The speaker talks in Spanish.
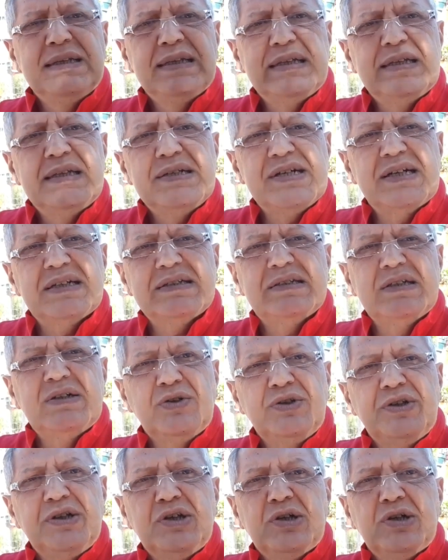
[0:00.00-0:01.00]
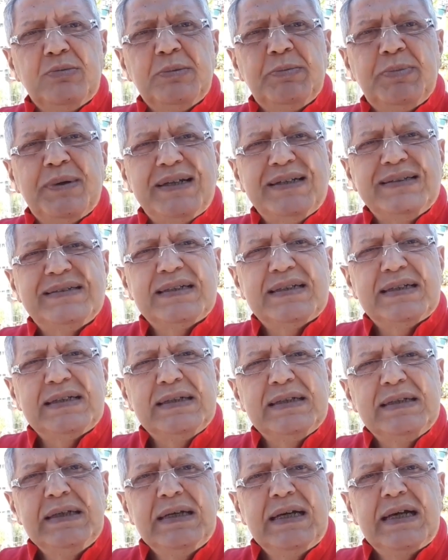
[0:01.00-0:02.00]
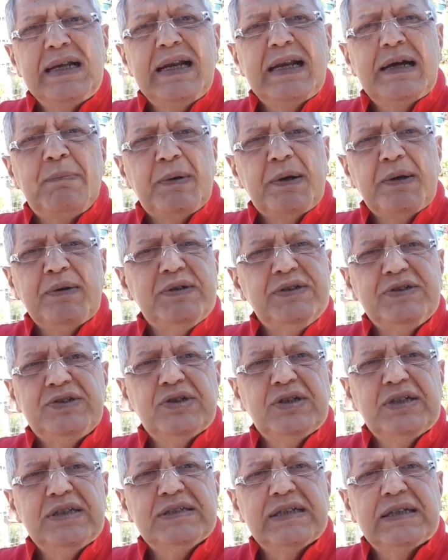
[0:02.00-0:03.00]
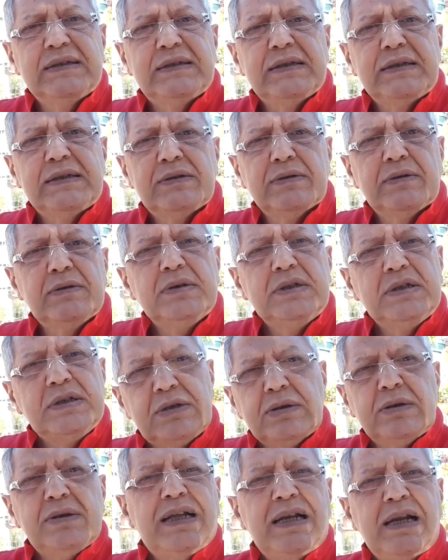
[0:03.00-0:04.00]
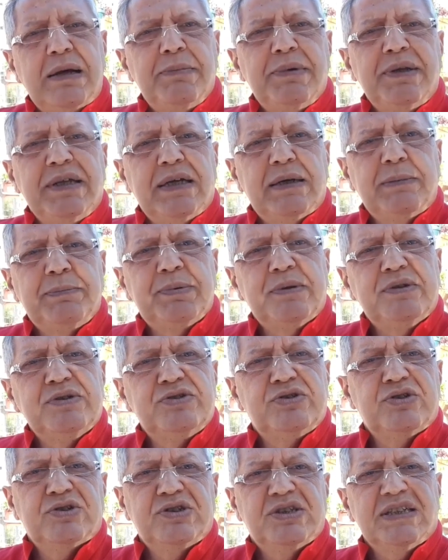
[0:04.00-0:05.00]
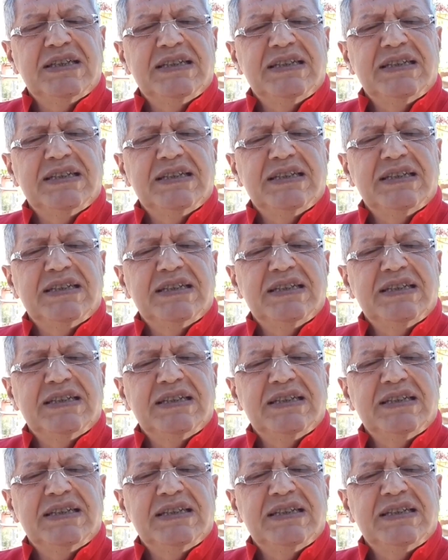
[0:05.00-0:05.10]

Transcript: Desde ya se los digo. Me parece que la prevención es ante todo y todas las medidas de prevención.